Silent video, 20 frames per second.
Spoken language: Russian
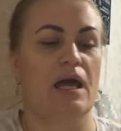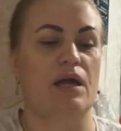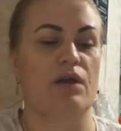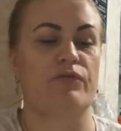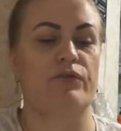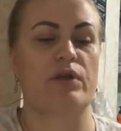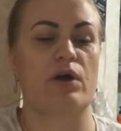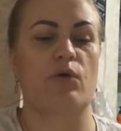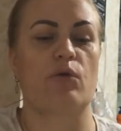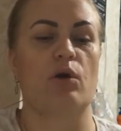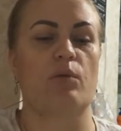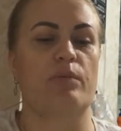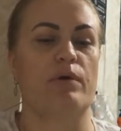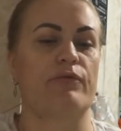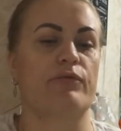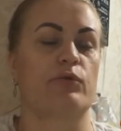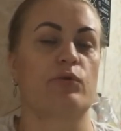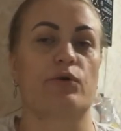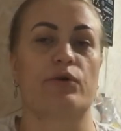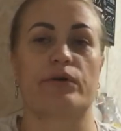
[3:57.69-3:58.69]
И второе
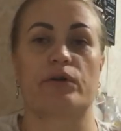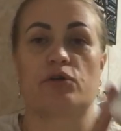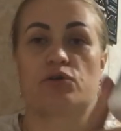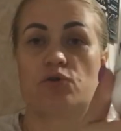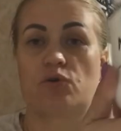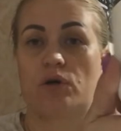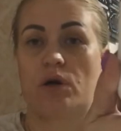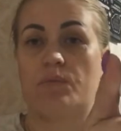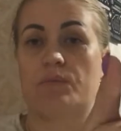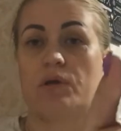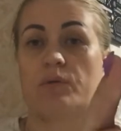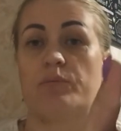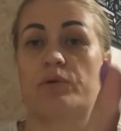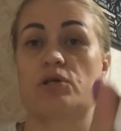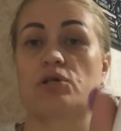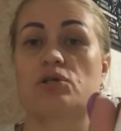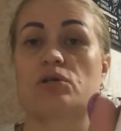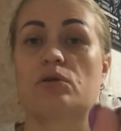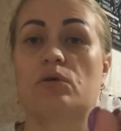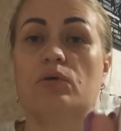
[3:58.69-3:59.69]
повторное, что ко мне
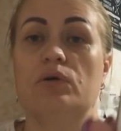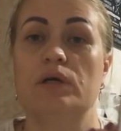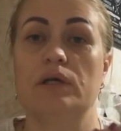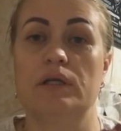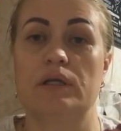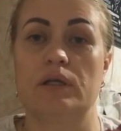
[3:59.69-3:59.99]
пришло,